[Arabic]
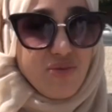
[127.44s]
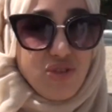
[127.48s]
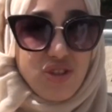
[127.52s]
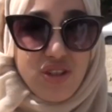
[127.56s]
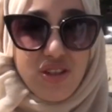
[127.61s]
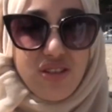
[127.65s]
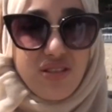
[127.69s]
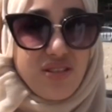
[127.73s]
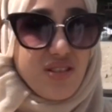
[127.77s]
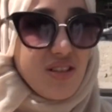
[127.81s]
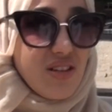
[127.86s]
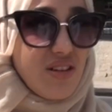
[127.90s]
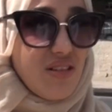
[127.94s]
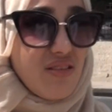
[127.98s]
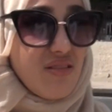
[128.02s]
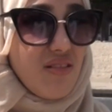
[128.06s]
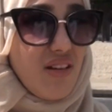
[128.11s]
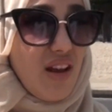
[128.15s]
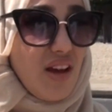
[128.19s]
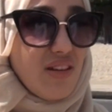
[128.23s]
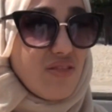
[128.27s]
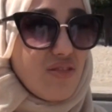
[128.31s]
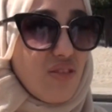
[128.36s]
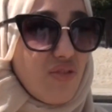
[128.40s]
مش كتير
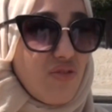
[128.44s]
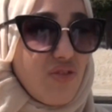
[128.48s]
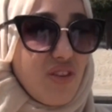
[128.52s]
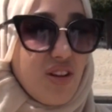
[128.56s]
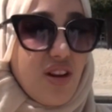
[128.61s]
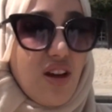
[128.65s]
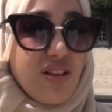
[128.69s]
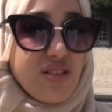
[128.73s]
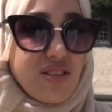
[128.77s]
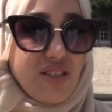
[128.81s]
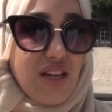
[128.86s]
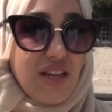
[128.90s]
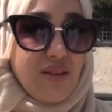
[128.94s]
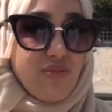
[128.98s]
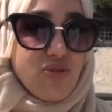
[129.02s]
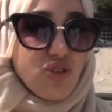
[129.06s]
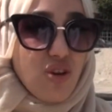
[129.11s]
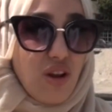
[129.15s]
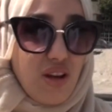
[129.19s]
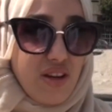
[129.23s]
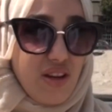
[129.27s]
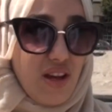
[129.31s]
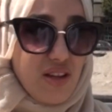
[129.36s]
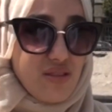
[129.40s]
لأنه في ناس يعني مش
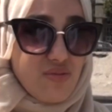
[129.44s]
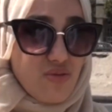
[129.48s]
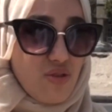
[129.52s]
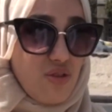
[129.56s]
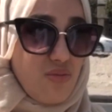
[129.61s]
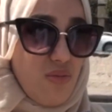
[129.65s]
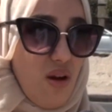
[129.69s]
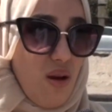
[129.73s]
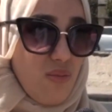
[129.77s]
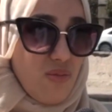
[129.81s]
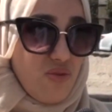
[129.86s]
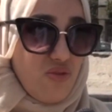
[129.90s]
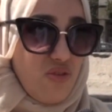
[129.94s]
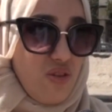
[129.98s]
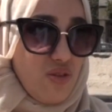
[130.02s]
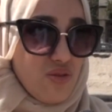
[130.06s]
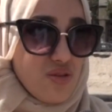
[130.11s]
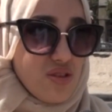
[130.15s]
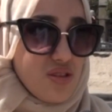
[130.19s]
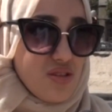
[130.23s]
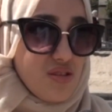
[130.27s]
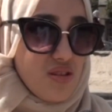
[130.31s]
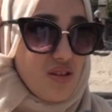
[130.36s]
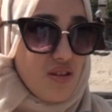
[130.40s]
كل الناس بتكون معهم
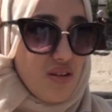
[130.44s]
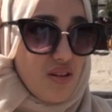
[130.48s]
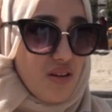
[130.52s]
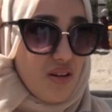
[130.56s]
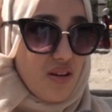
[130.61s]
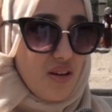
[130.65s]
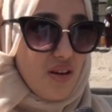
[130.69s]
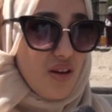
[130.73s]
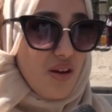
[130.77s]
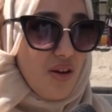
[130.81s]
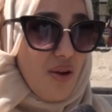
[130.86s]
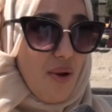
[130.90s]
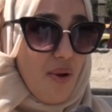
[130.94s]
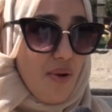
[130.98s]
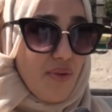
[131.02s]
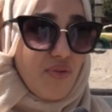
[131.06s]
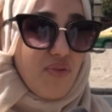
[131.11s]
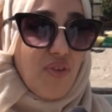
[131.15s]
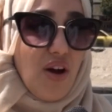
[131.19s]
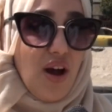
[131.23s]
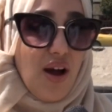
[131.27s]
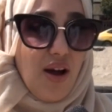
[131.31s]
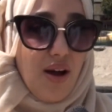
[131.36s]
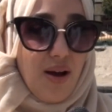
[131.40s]
فلوس
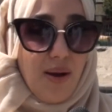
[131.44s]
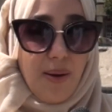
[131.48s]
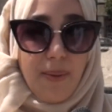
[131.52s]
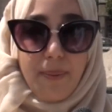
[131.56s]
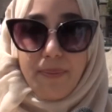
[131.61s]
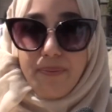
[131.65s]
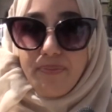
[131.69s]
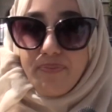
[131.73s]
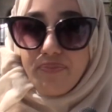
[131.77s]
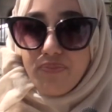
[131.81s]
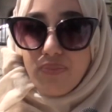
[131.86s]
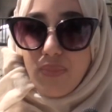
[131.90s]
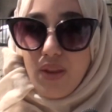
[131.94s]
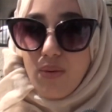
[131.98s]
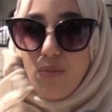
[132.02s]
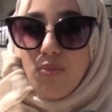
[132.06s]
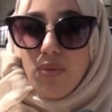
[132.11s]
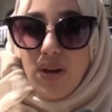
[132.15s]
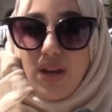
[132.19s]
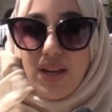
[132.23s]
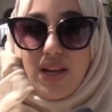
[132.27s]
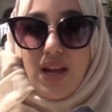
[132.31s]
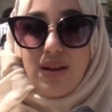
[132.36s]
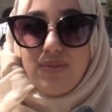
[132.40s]

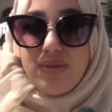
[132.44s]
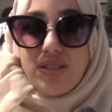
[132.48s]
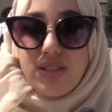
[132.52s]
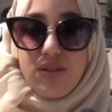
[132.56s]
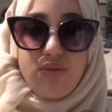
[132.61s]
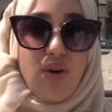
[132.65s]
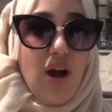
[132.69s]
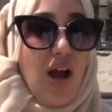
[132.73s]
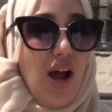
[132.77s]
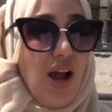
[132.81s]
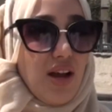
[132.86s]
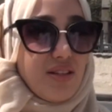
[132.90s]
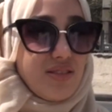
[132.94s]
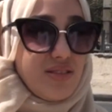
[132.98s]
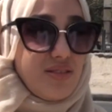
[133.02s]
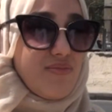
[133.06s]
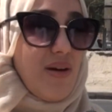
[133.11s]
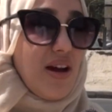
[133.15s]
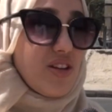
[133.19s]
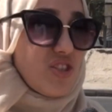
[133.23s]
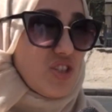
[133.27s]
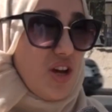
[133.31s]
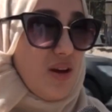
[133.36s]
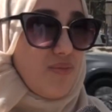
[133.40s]
فممكن يعني مثلا واحد
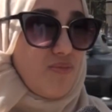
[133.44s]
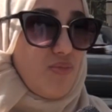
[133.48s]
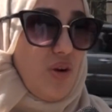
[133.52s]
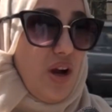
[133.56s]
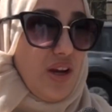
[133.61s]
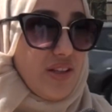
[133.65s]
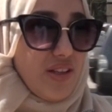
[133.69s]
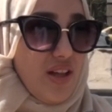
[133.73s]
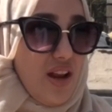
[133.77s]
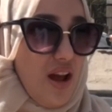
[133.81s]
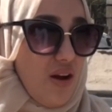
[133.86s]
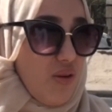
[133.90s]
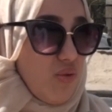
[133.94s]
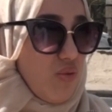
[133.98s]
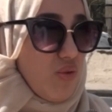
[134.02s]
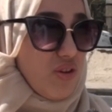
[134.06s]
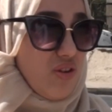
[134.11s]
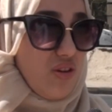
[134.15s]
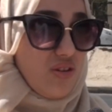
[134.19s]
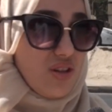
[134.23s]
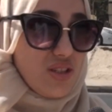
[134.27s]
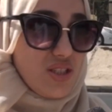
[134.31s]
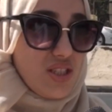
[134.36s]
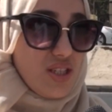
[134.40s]
ما جاب معدل او
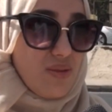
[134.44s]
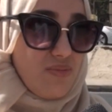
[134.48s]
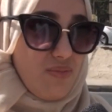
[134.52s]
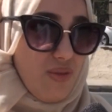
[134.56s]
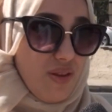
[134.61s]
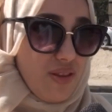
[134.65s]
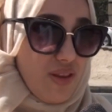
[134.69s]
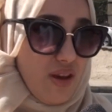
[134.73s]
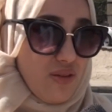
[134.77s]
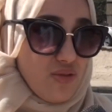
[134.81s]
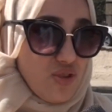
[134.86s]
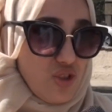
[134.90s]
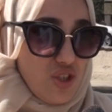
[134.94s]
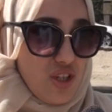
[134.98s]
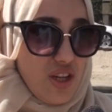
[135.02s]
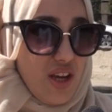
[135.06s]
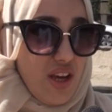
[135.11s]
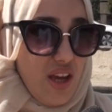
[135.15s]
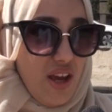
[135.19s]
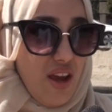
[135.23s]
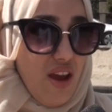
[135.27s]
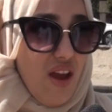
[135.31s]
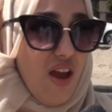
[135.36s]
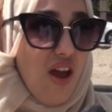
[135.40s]
انه نصيب
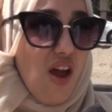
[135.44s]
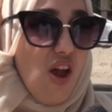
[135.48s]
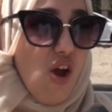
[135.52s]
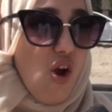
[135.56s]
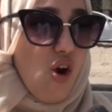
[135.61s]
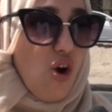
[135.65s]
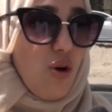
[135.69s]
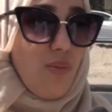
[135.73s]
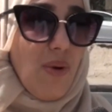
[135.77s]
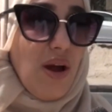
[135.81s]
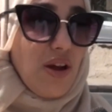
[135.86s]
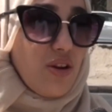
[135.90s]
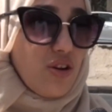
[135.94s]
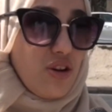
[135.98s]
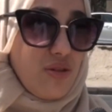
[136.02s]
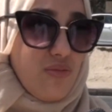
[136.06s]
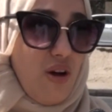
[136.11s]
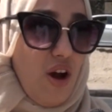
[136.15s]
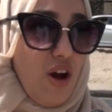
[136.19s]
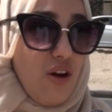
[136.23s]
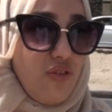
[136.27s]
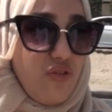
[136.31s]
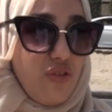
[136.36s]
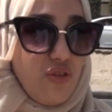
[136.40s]
بالتوجيهي وما يكون
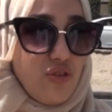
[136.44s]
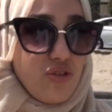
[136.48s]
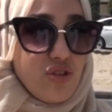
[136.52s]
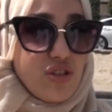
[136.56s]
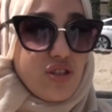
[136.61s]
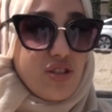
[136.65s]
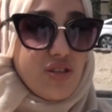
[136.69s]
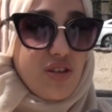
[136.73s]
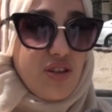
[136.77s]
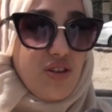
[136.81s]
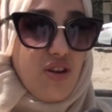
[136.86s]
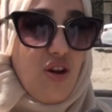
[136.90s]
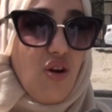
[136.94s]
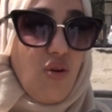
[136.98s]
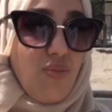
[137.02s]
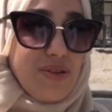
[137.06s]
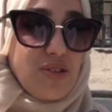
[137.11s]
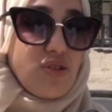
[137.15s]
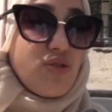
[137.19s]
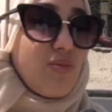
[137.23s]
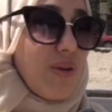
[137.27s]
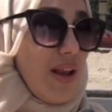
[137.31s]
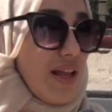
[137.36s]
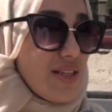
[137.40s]
معه فلوس انه
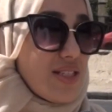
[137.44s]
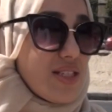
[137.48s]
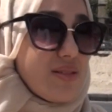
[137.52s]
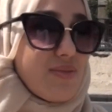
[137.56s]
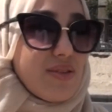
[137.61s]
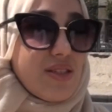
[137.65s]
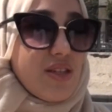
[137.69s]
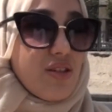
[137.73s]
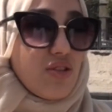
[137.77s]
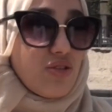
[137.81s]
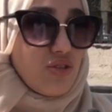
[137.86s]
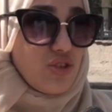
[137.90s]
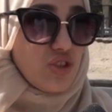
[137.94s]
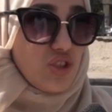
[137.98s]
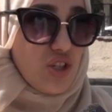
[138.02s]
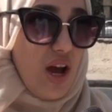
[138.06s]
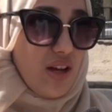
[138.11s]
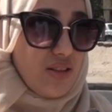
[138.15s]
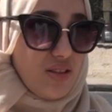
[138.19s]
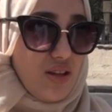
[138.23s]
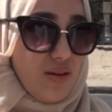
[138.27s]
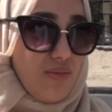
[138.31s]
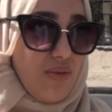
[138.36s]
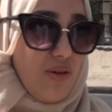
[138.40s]
بس هو بالاساس مثلا يكون
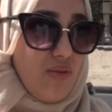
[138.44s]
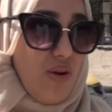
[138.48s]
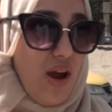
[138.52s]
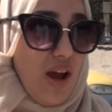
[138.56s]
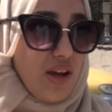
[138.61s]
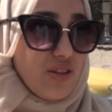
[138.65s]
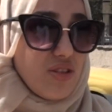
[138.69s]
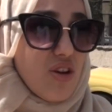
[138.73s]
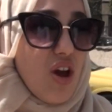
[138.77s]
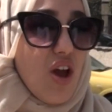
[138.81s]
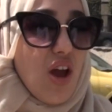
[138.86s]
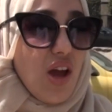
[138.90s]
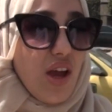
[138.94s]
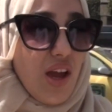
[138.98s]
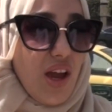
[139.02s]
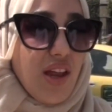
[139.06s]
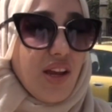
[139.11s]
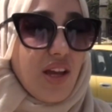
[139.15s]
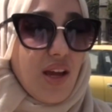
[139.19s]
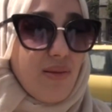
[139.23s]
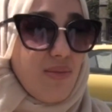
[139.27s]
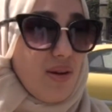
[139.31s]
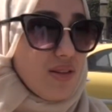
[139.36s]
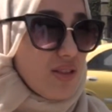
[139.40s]
شاطر بالوقت غير
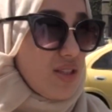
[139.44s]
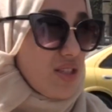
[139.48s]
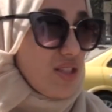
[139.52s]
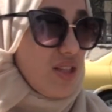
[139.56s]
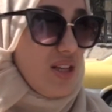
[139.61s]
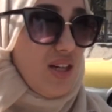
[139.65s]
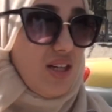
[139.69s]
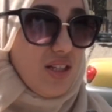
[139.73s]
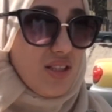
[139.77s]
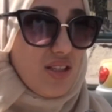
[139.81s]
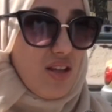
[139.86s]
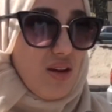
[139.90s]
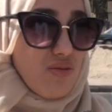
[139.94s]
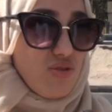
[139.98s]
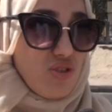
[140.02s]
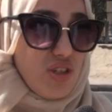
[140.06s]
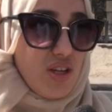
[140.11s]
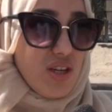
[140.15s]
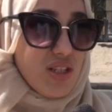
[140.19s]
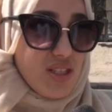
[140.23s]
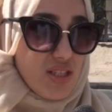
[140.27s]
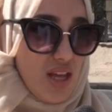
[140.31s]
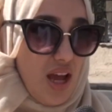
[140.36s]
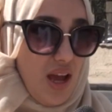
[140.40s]
كمان تصليح
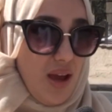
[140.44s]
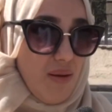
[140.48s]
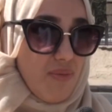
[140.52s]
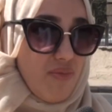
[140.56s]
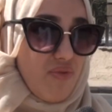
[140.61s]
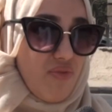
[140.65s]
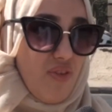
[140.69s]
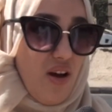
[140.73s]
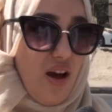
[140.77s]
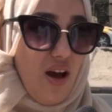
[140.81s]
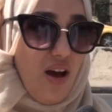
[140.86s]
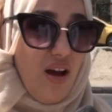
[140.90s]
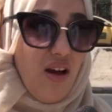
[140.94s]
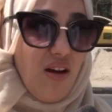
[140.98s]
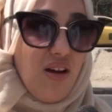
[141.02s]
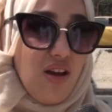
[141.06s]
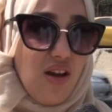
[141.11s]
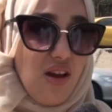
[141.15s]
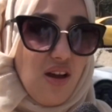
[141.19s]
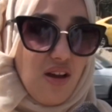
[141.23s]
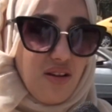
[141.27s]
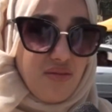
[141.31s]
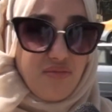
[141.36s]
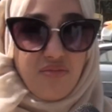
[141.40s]
التوجيهي صعب ف
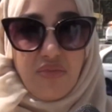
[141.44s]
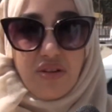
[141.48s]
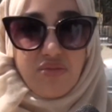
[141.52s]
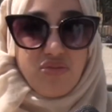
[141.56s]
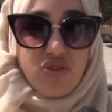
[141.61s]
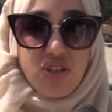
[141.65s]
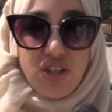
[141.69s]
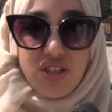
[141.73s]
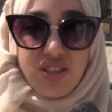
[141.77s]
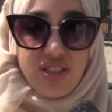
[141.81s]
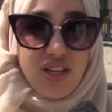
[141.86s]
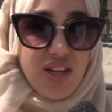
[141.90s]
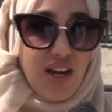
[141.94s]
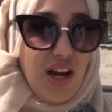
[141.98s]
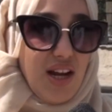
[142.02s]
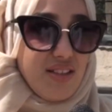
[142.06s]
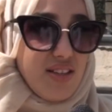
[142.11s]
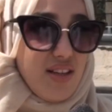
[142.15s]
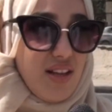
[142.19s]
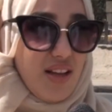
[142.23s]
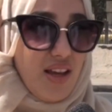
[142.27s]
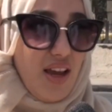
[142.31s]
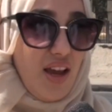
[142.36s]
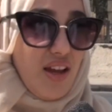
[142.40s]
ما يمشي كثير
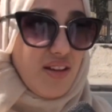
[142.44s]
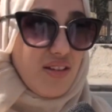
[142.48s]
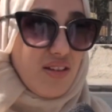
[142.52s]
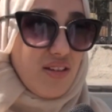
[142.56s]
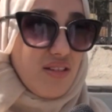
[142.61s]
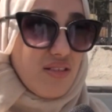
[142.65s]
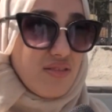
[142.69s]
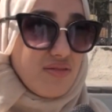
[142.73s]
عدل يعني